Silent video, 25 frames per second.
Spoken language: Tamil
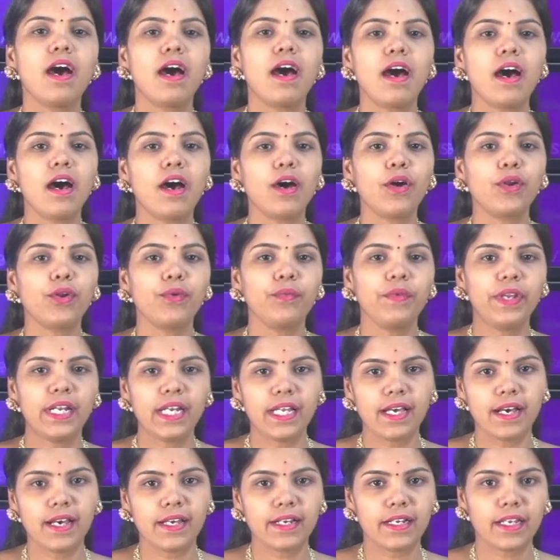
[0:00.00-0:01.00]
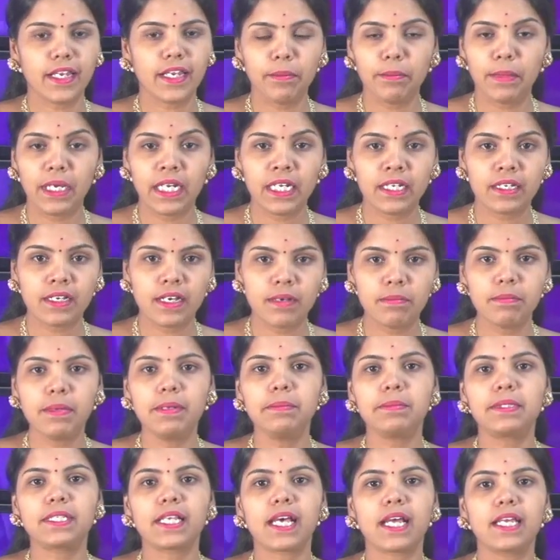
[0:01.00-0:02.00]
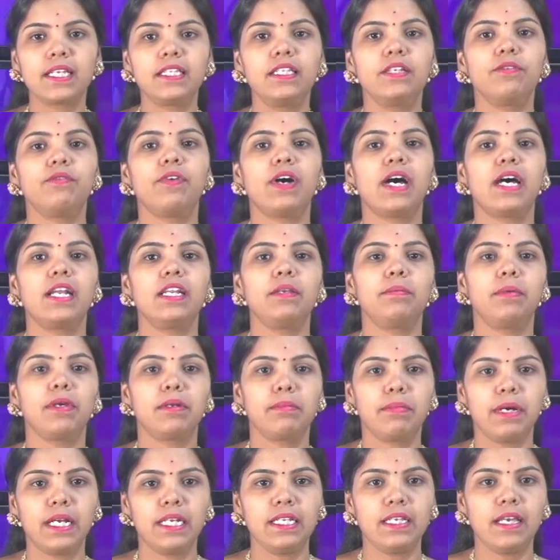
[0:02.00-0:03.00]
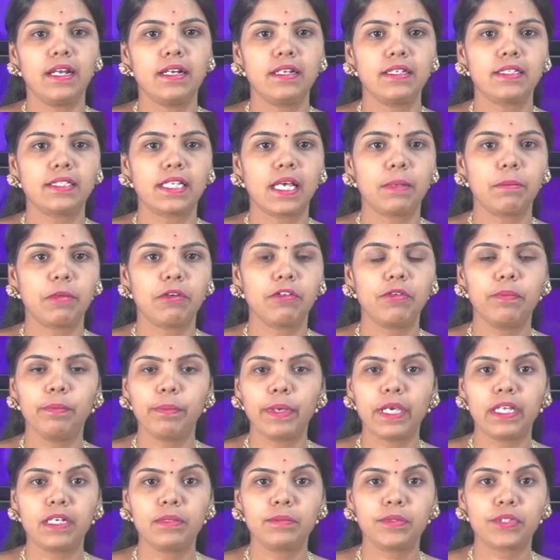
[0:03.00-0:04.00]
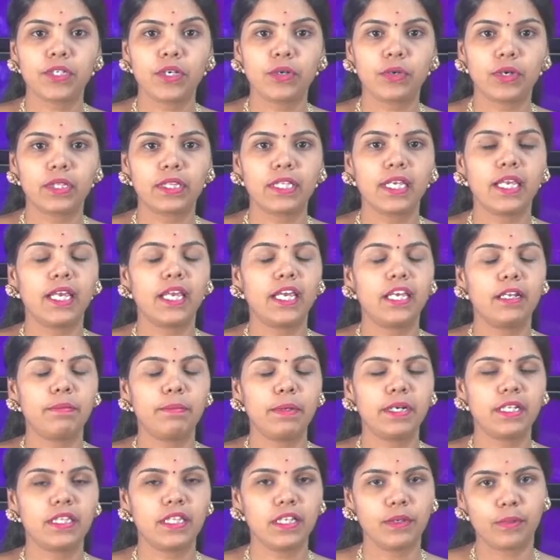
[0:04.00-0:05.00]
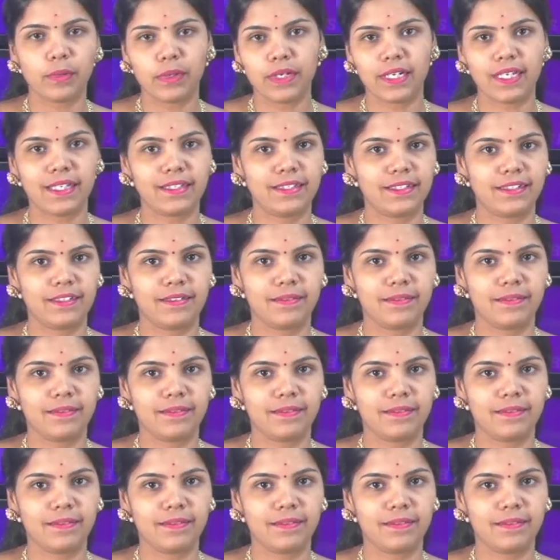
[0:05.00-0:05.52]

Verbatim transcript: ஆரோவில் அருகே மின்கம்பம் சாய்ந்து வாலிபர் பலியான சம்பவம் பெரும் சோகத்தை ஏற்படுத்தியுள்ளது